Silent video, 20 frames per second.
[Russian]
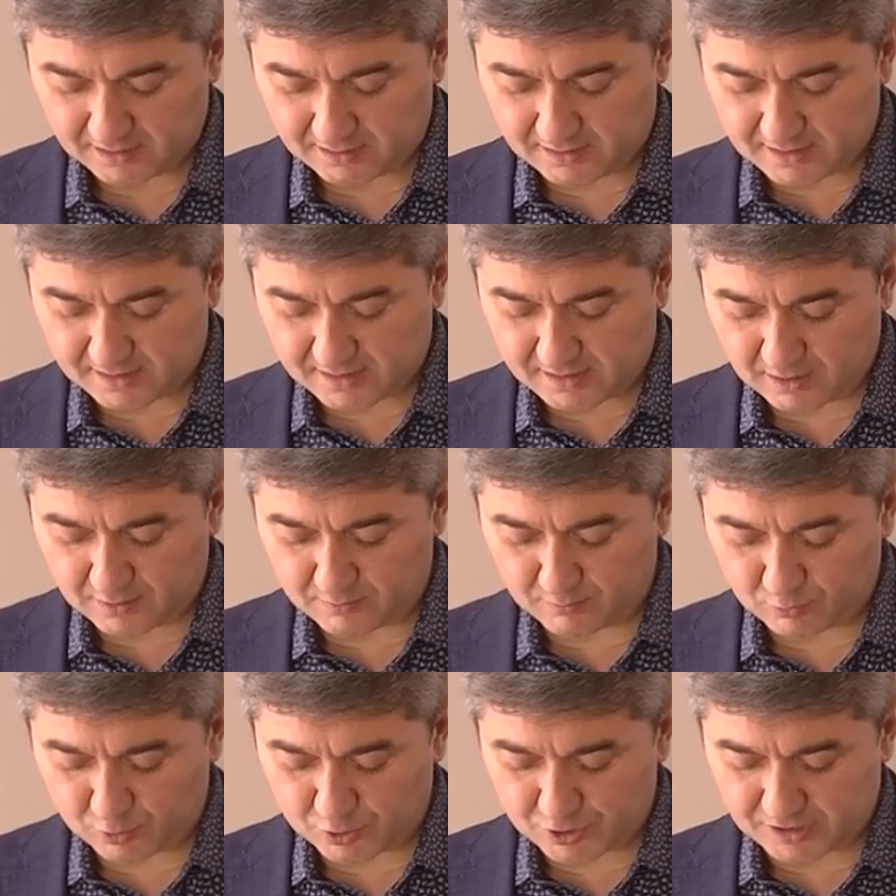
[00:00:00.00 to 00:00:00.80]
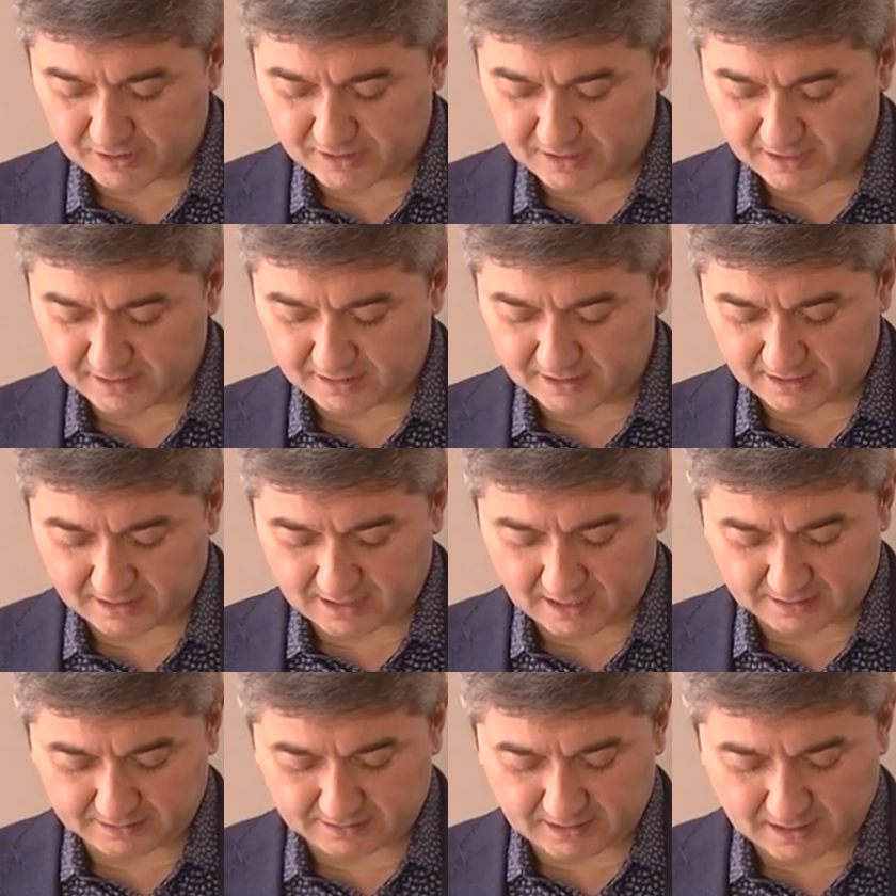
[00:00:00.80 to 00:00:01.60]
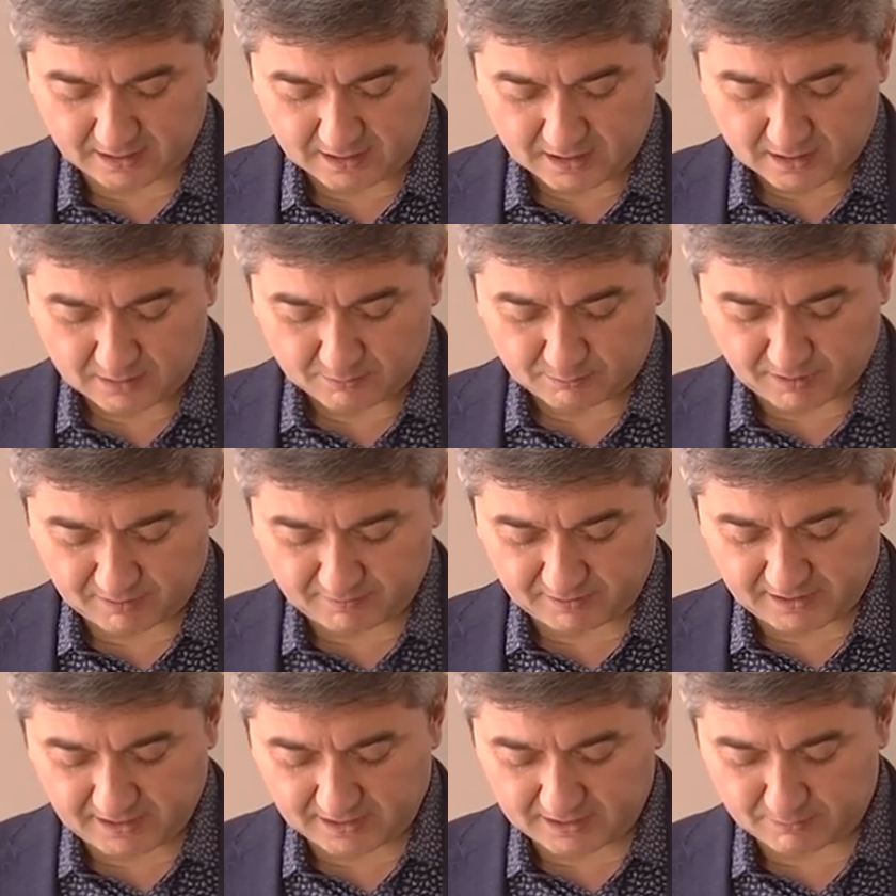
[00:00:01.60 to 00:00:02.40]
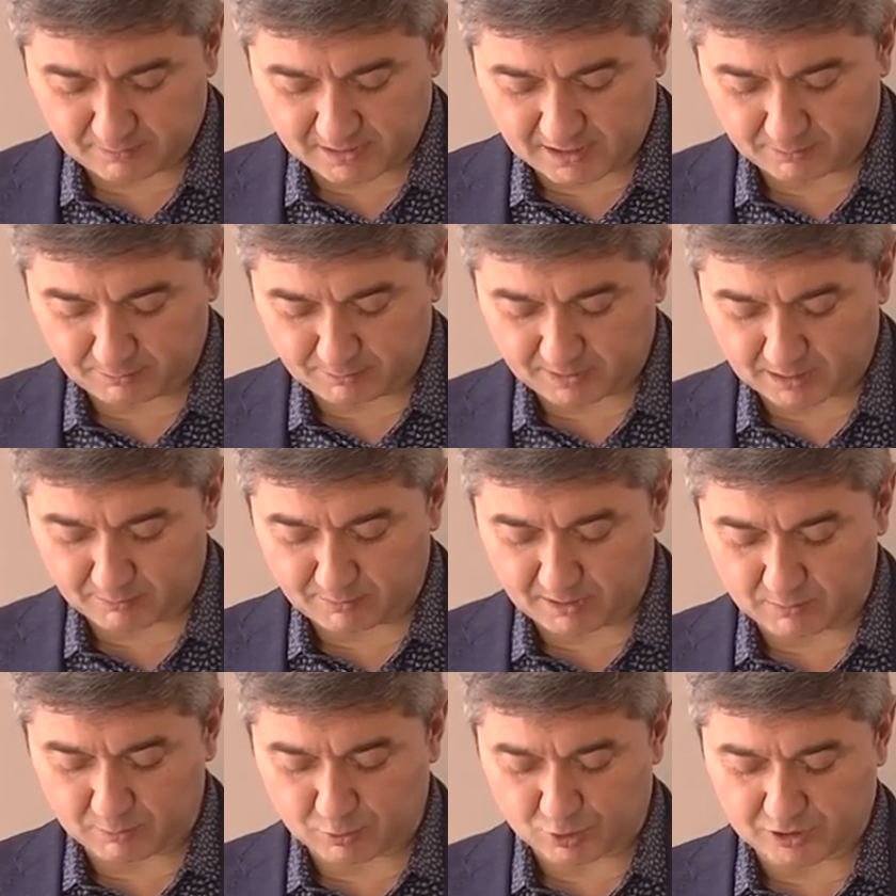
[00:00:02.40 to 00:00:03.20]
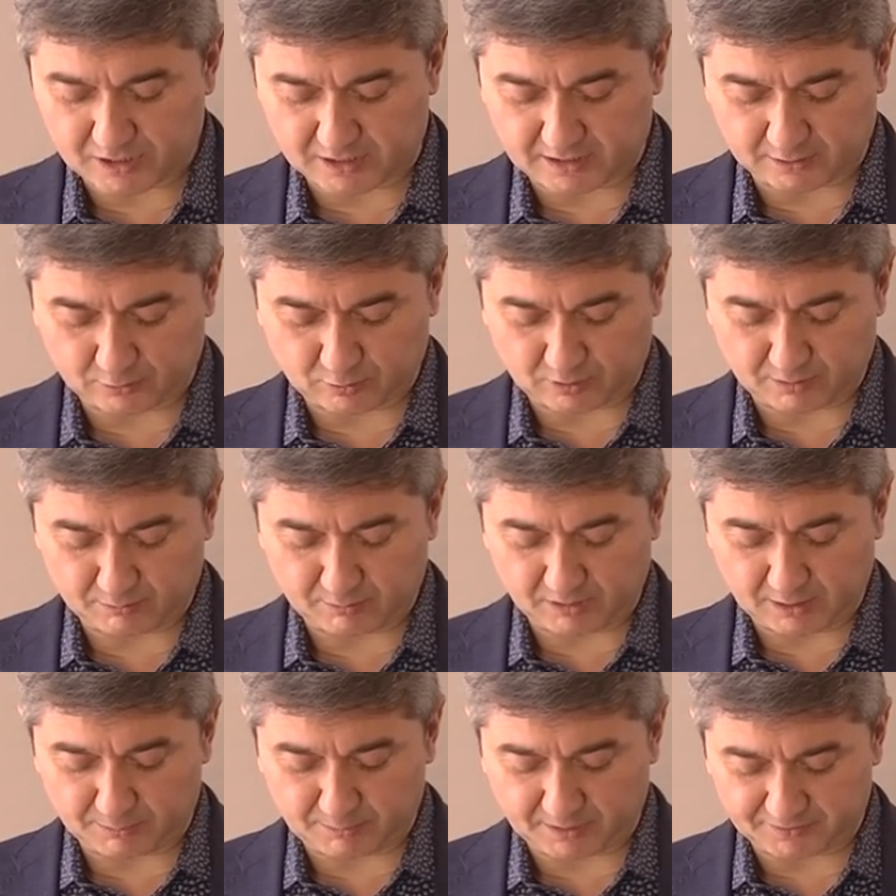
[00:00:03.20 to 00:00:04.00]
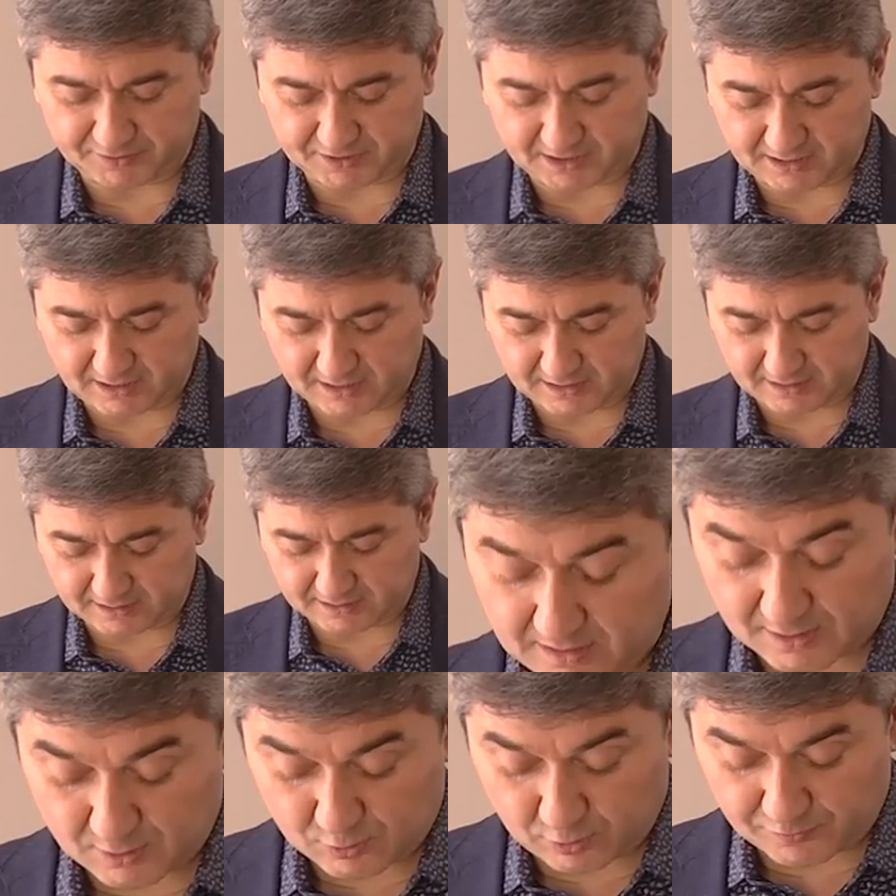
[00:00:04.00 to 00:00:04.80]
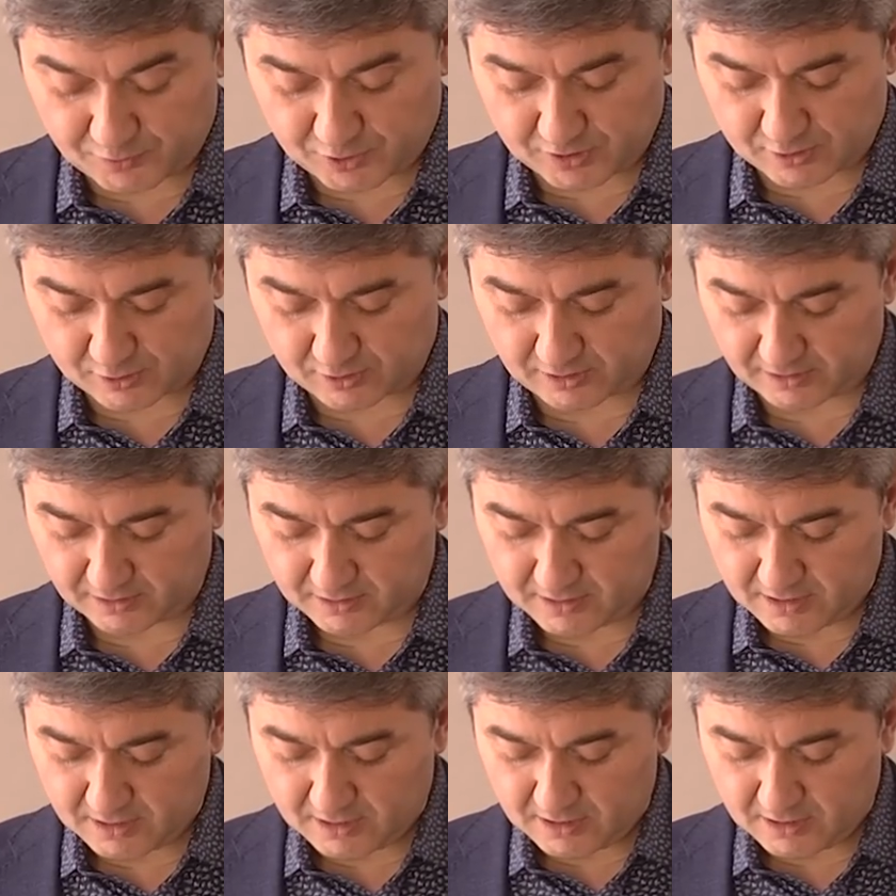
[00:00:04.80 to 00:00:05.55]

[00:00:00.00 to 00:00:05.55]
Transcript: Не знаю, может на это как-то повлияла моя прабабушка, которая была профессиональной танцовщицей.